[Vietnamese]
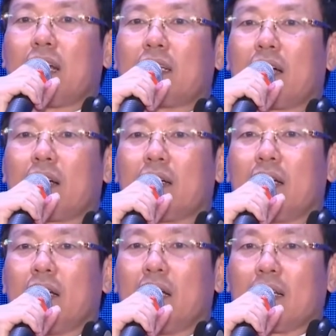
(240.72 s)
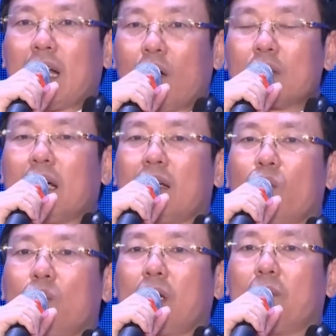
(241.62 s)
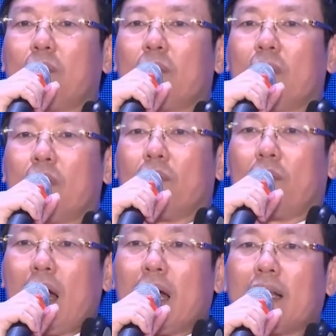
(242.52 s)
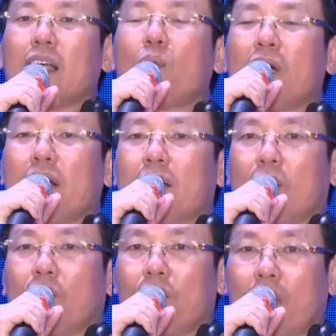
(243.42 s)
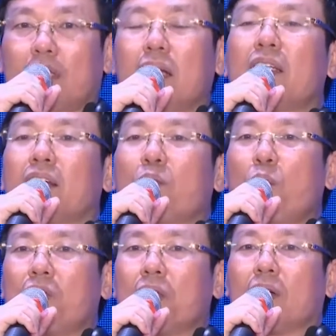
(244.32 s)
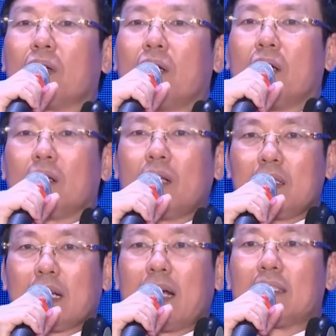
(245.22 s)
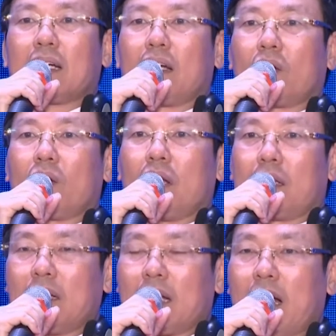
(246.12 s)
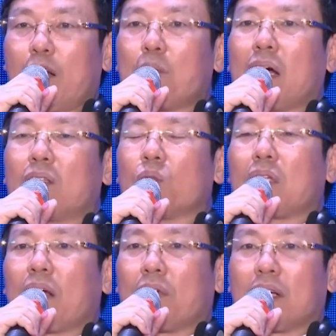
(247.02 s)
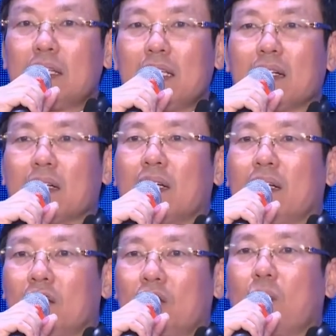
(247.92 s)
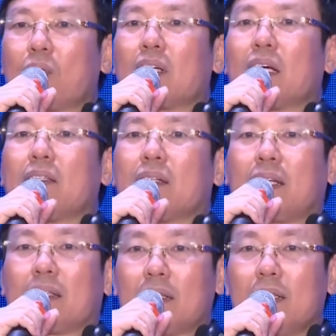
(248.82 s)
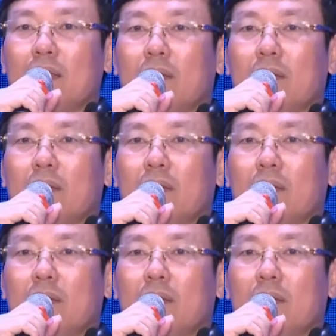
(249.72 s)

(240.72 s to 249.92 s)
gia tăng tạo ra cái thu nhập và cái công nghệ nó phải thân thiện với môi trường tất cả những cái đó là những cái mà chúng ta phải cân nhắc trong cái thời gian tới